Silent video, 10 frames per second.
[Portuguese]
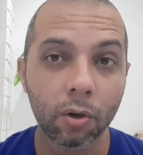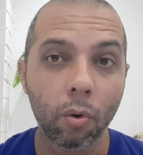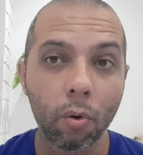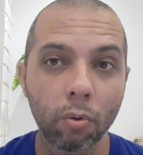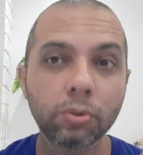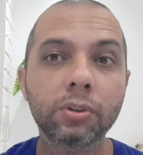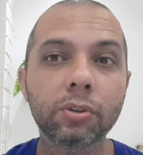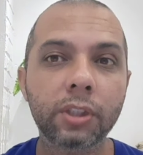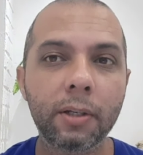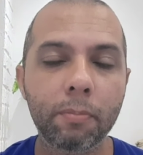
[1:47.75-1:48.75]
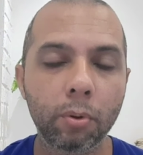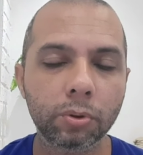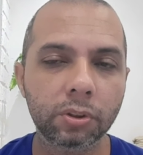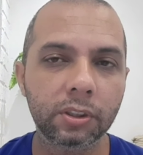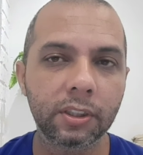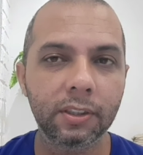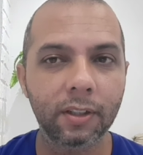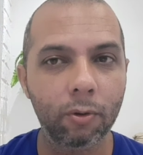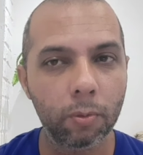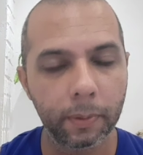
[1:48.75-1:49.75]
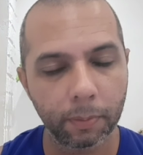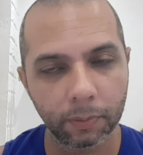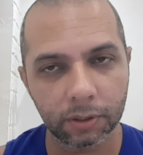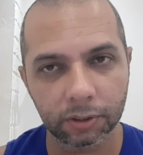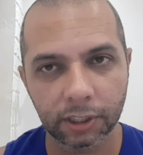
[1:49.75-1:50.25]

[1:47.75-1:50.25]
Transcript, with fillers: ou os seus reembolsos que a Uber prometeu